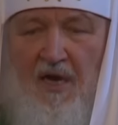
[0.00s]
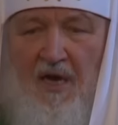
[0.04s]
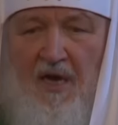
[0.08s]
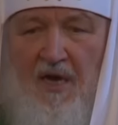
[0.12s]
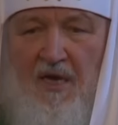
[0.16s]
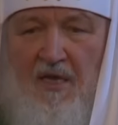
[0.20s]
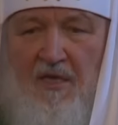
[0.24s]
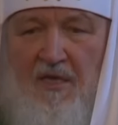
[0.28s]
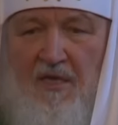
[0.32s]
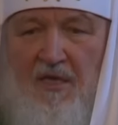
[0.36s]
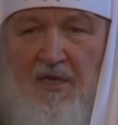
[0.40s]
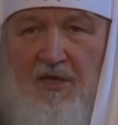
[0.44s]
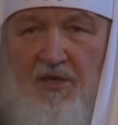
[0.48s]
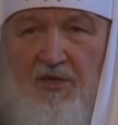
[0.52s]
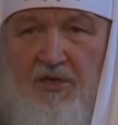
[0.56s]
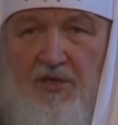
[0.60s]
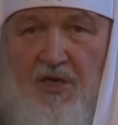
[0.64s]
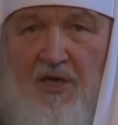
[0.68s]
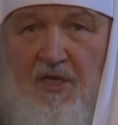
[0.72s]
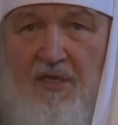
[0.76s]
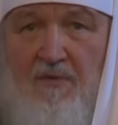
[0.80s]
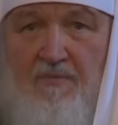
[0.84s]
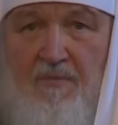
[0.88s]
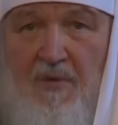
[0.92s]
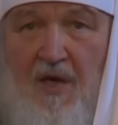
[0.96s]
а не
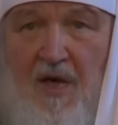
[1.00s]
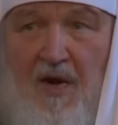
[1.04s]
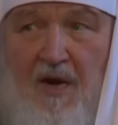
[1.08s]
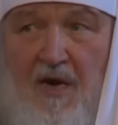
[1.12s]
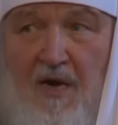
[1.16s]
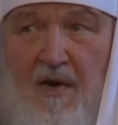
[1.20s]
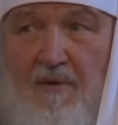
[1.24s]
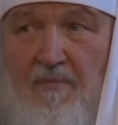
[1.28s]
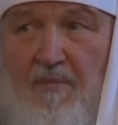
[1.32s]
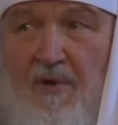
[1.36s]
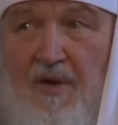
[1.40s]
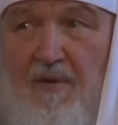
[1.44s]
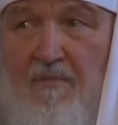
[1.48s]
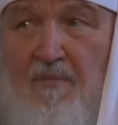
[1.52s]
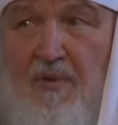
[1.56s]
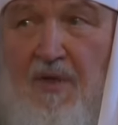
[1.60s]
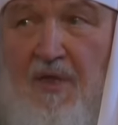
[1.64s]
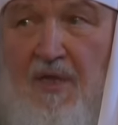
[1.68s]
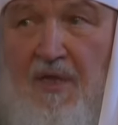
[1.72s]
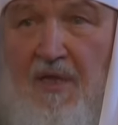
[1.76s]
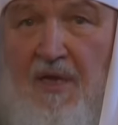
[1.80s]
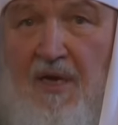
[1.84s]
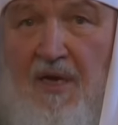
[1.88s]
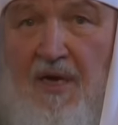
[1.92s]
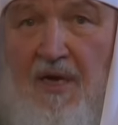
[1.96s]
чрезмерным ли
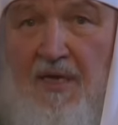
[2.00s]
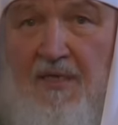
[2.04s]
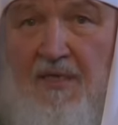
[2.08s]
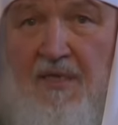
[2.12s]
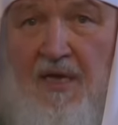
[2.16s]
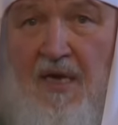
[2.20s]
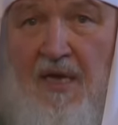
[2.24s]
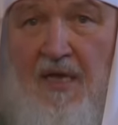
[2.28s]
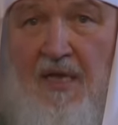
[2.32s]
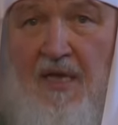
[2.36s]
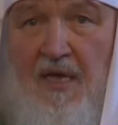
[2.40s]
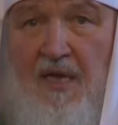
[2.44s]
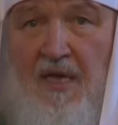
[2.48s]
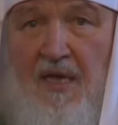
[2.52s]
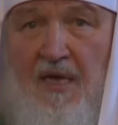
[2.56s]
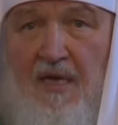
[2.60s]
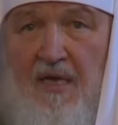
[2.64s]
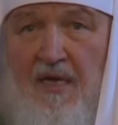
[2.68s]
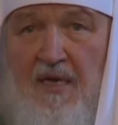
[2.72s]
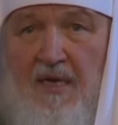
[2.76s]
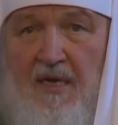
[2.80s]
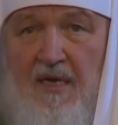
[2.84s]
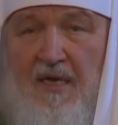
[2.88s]
было наказание?